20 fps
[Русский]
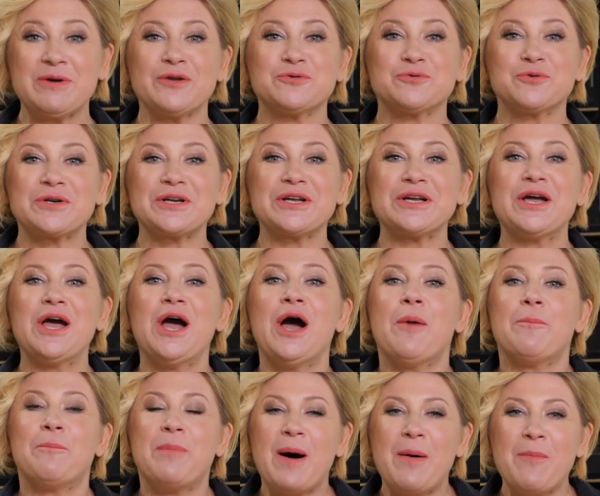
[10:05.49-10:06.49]
которые
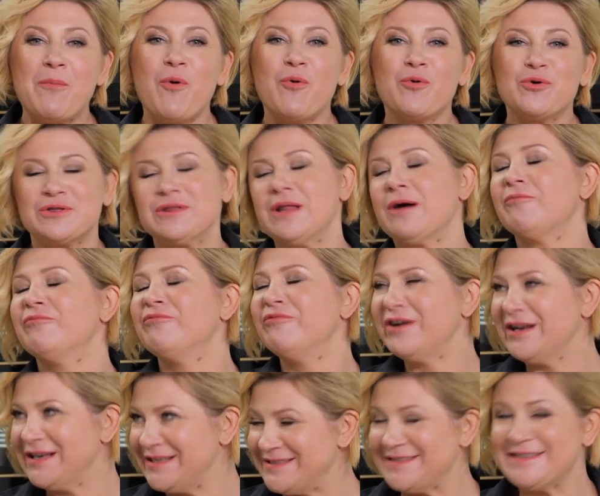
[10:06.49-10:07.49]
помогут нам
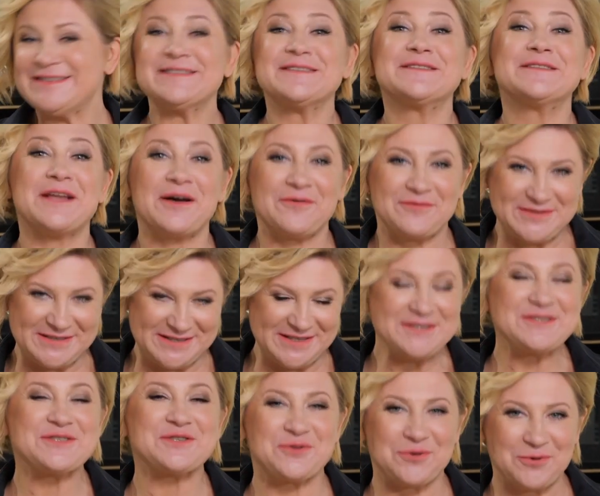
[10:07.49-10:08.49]
выглядеть на
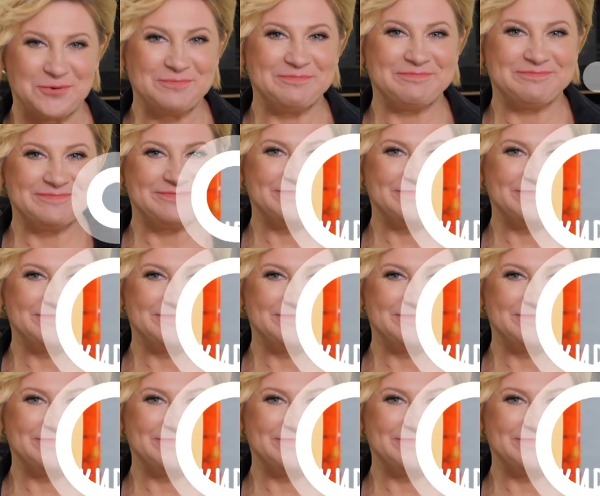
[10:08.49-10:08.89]
все сто.